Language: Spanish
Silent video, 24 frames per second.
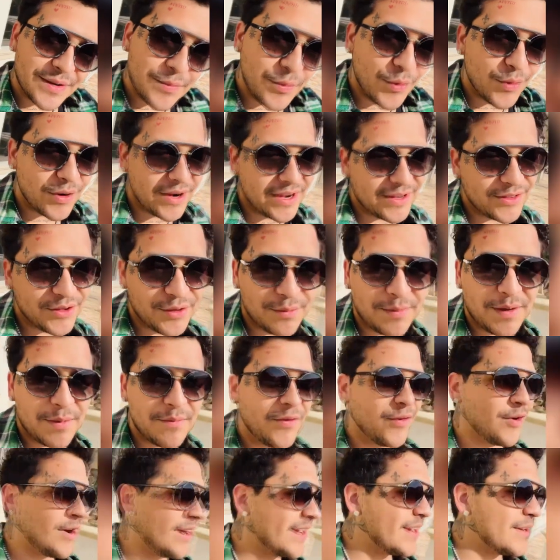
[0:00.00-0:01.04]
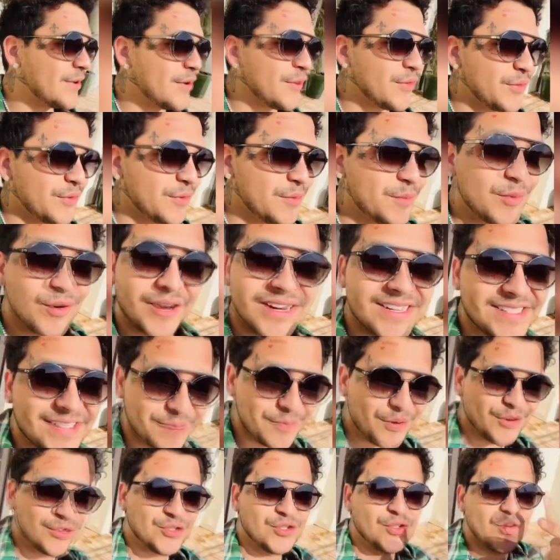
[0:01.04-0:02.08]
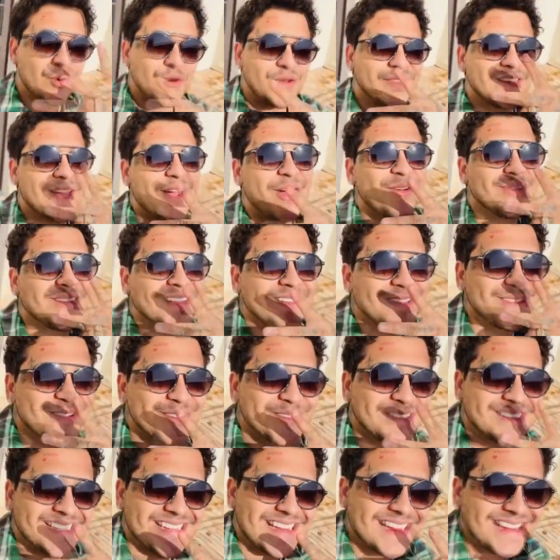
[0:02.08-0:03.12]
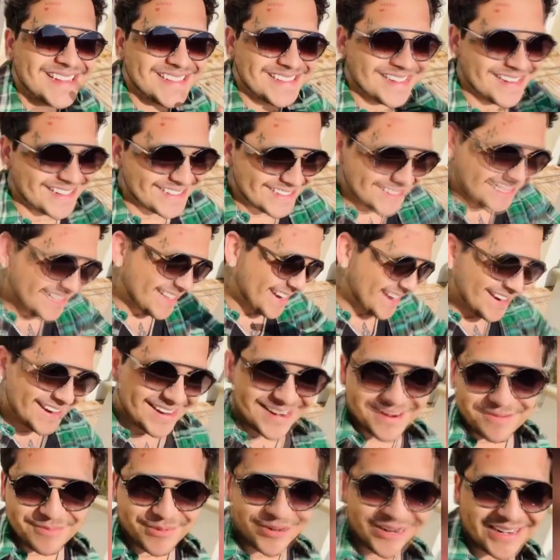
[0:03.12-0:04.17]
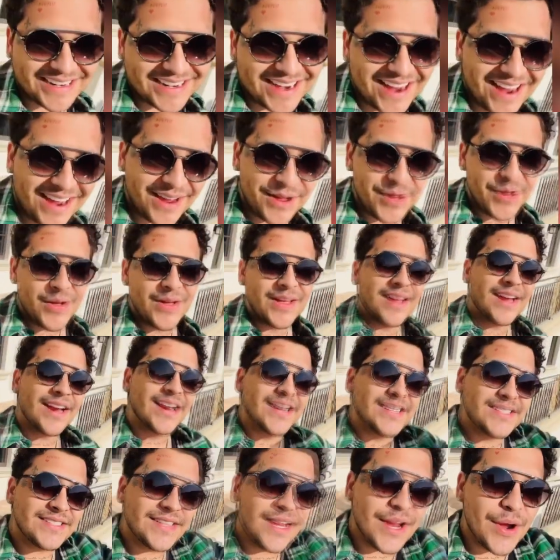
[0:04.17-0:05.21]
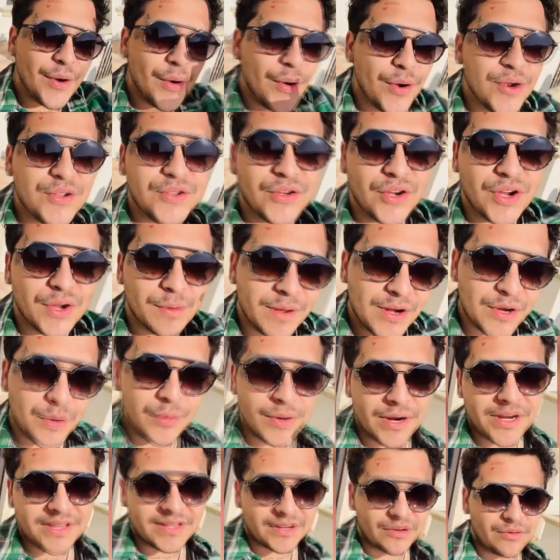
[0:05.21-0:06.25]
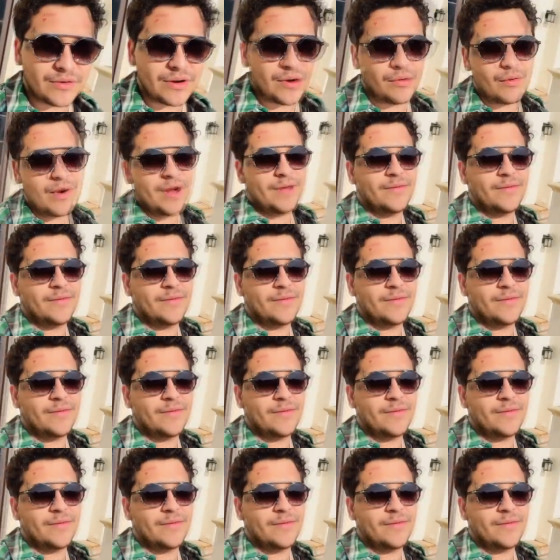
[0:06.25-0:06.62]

oficial de Instagram, a lo cual rápidamente millones de fanáticos acudieron a sus cuentas de TikTok para así brindarle todo su